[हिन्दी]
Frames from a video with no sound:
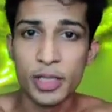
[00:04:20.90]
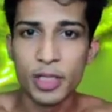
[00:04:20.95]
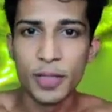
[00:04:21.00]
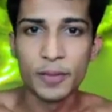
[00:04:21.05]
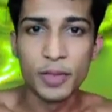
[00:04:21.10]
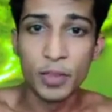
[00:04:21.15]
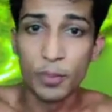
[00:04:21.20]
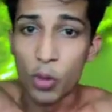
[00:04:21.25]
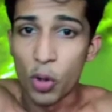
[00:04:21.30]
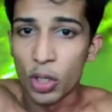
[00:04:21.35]
इस
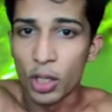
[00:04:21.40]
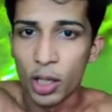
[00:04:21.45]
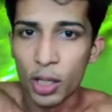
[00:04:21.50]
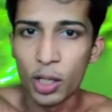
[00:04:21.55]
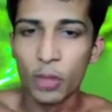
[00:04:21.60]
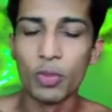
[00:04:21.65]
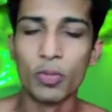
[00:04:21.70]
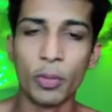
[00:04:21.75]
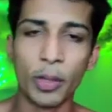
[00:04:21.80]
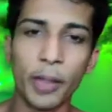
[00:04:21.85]
सबसे बहुत
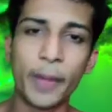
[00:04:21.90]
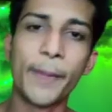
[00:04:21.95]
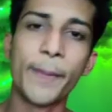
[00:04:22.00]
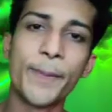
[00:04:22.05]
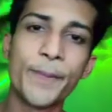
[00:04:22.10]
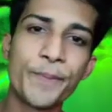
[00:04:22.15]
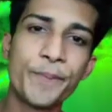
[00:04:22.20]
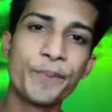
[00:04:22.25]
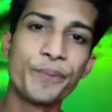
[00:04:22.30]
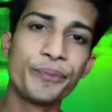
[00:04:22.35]
अलग हूँ मैं
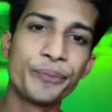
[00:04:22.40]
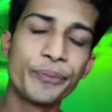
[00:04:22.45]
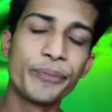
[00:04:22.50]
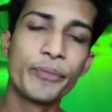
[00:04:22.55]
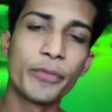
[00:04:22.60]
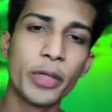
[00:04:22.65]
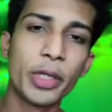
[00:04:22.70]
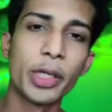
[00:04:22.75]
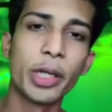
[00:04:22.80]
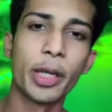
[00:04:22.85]

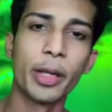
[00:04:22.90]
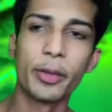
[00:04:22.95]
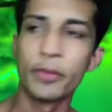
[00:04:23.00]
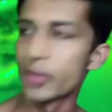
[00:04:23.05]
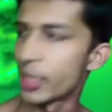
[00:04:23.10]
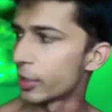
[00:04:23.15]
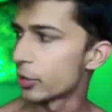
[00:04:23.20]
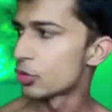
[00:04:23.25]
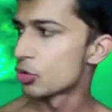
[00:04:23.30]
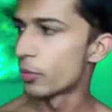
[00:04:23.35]
ठीक है
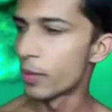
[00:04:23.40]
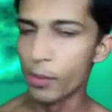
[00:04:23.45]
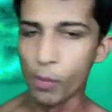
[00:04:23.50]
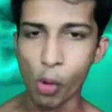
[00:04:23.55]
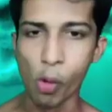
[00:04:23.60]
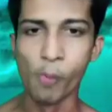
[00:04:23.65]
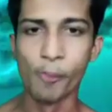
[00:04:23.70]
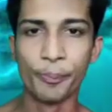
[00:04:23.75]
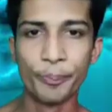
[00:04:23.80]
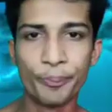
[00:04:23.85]
थैंक्स टू माई
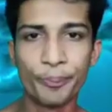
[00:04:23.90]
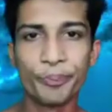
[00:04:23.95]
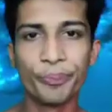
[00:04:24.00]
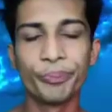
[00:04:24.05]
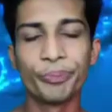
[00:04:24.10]
मोम